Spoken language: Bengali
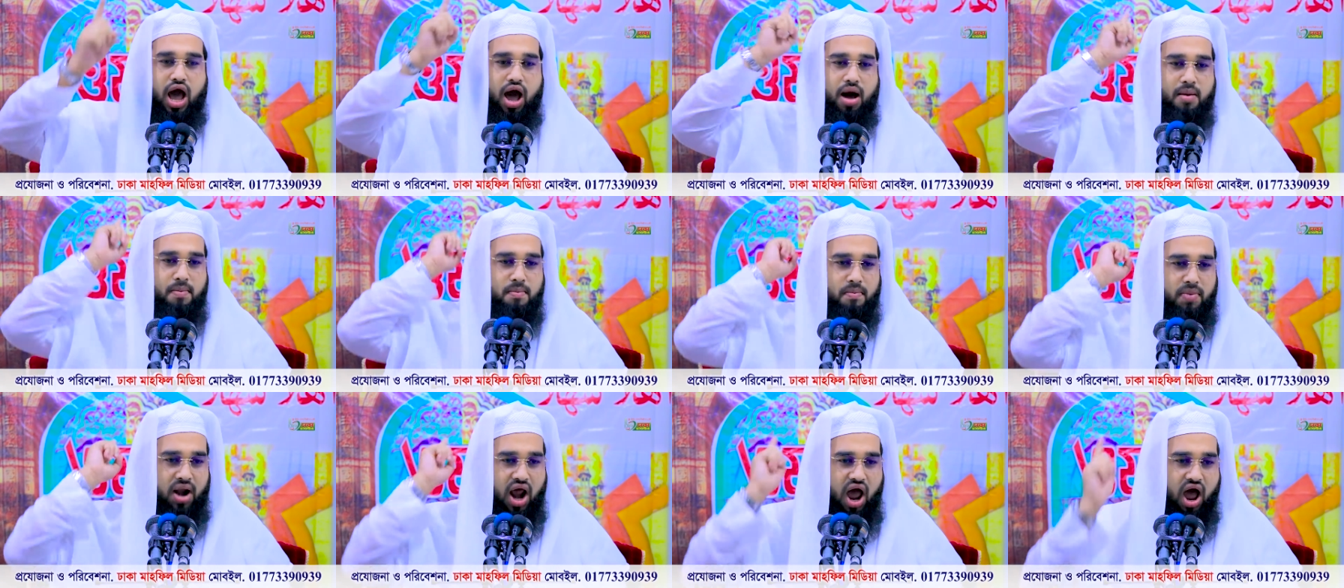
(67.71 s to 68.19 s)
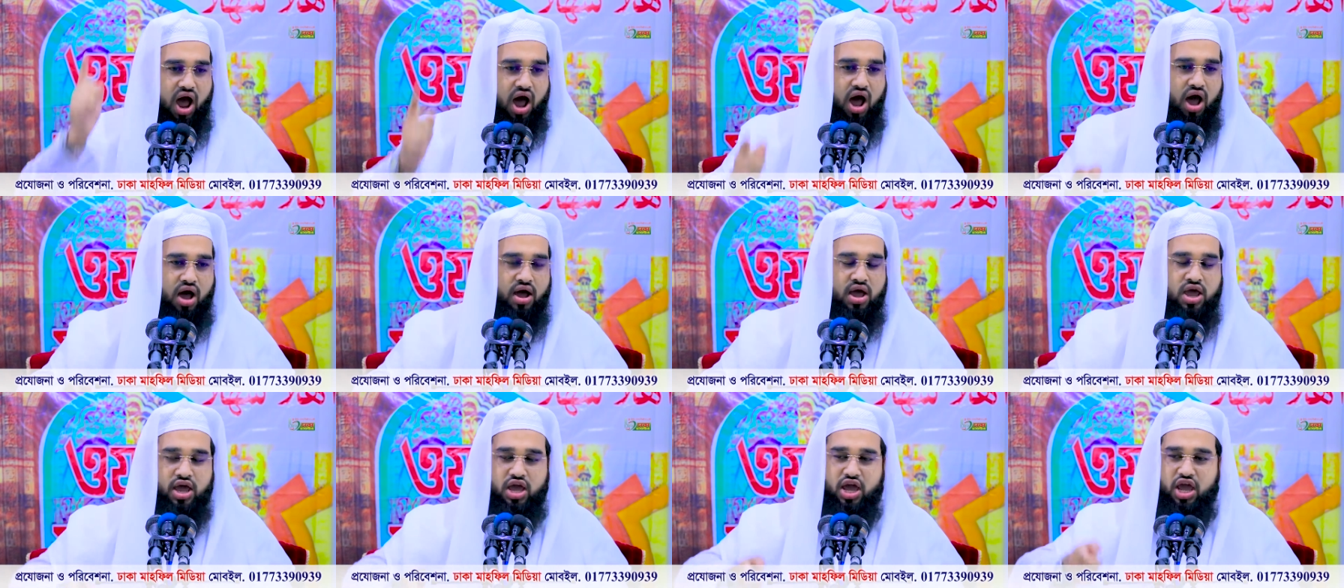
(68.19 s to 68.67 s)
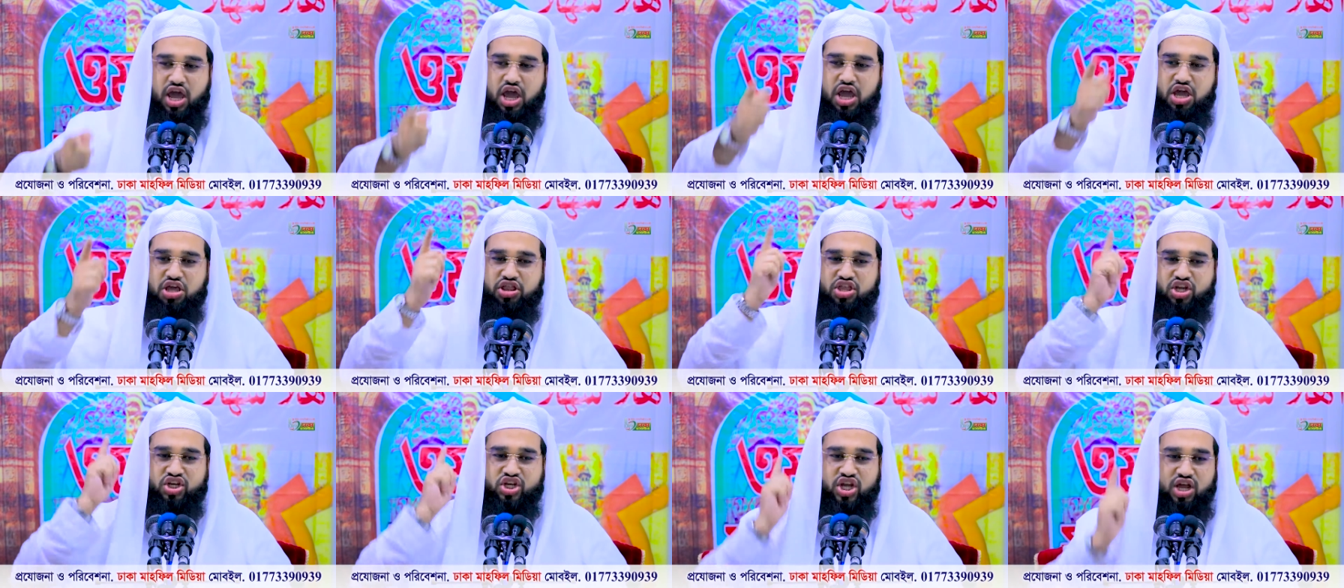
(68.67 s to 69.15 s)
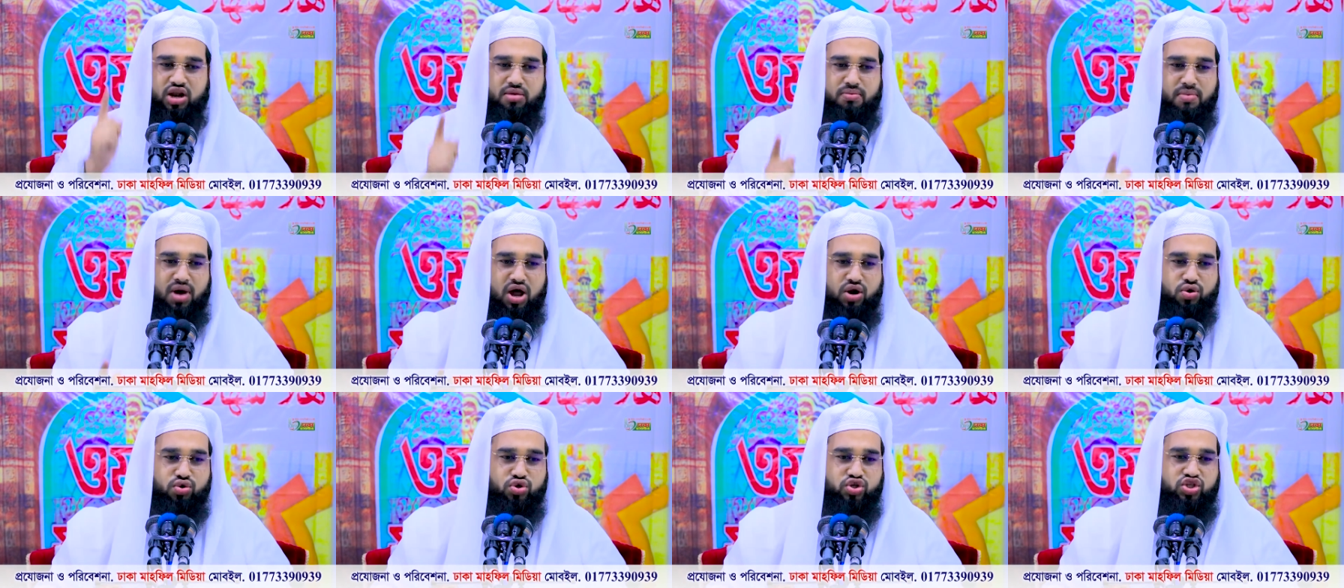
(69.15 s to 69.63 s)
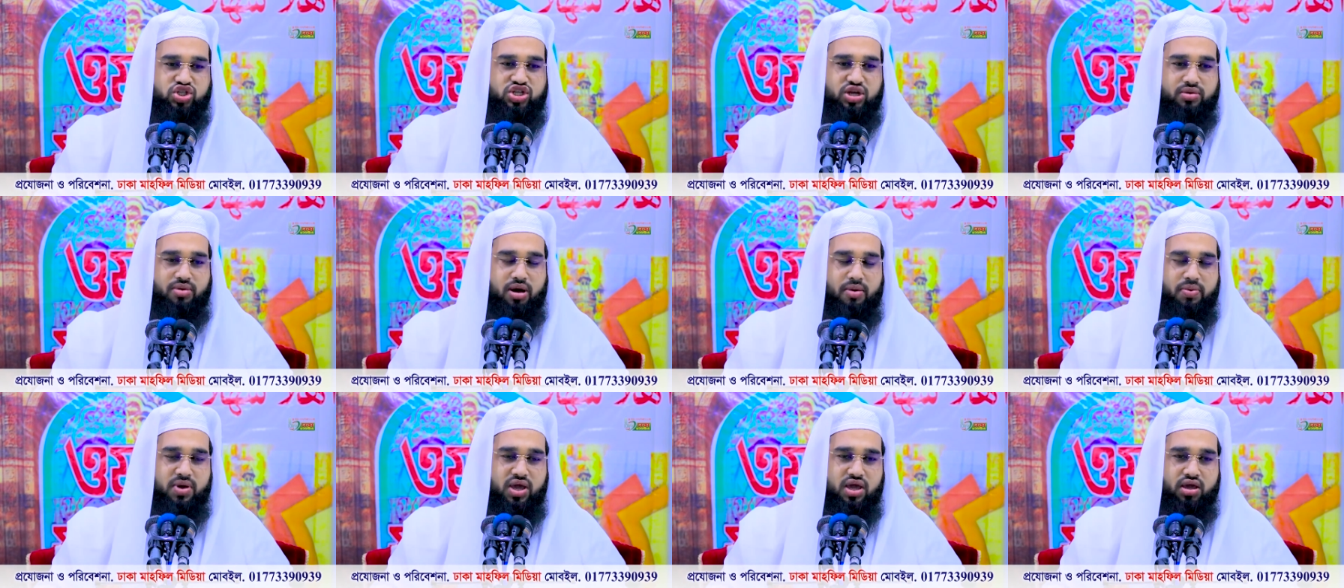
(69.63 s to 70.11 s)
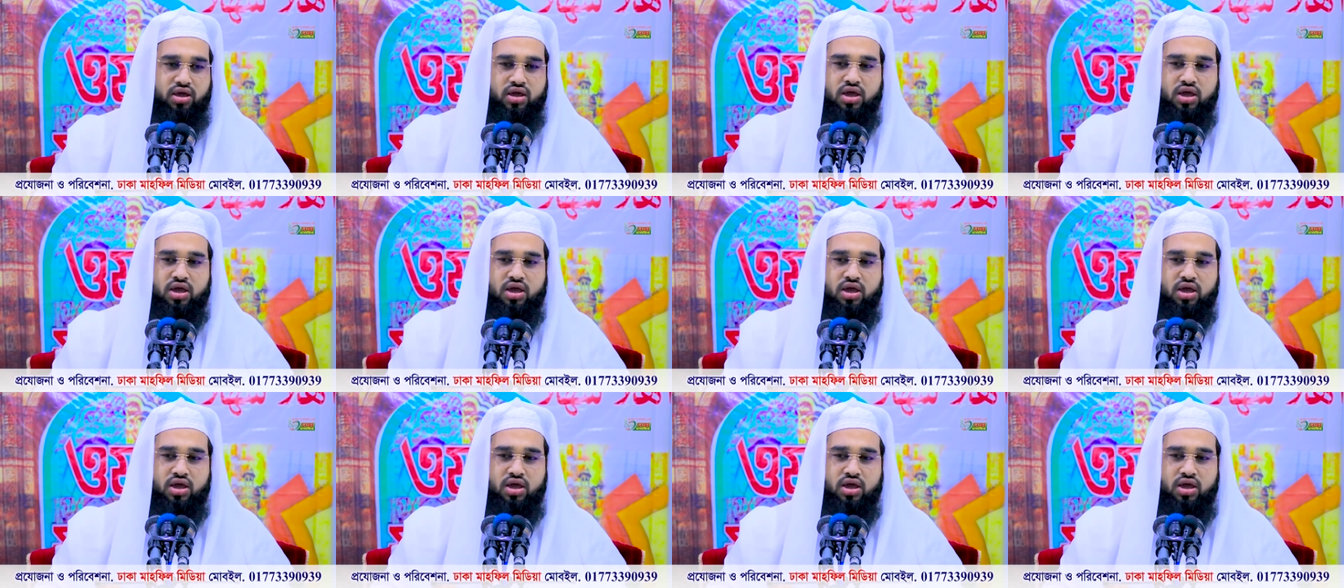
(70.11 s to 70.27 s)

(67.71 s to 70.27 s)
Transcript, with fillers: আমরা এই দেশের মানুষ যেভাবে